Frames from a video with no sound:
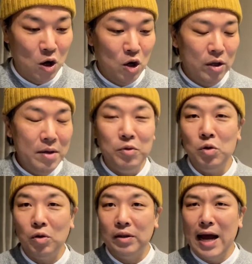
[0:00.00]
あでも
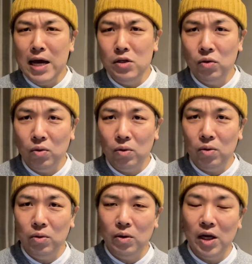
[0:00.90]
ちょっと体調
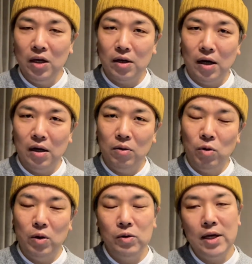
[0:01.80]
の変化
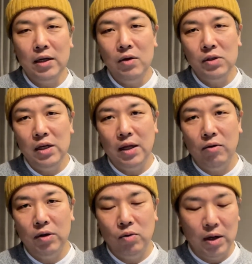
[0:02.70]
これお酒のせいな
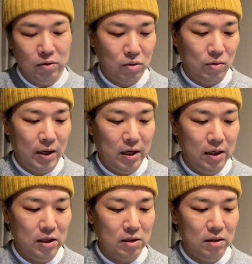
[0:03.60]
のかどうかちょっと分かん
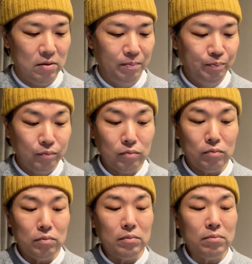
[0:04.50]
ないですけど
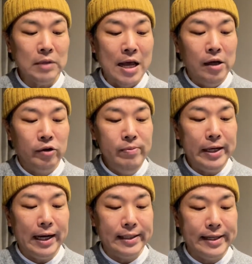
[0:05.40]

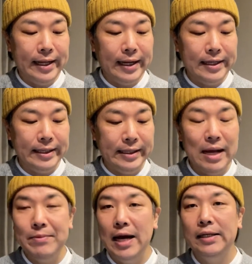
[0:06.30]
首から背中に
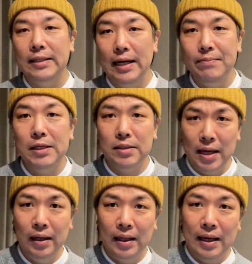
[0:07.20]
痛みありってあります
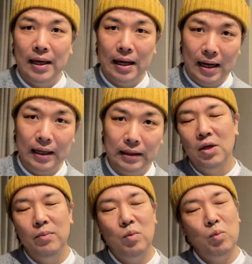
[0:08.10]
ねはい
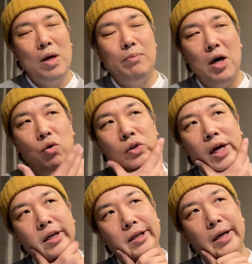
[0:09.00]
もうまあまあお
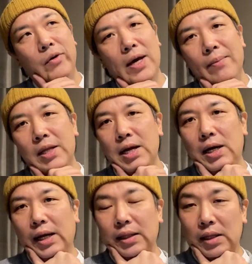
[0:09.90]
酒をやめた
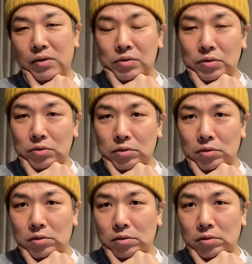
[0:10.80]
からってい
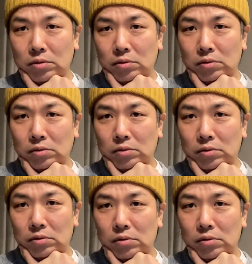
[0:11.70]
う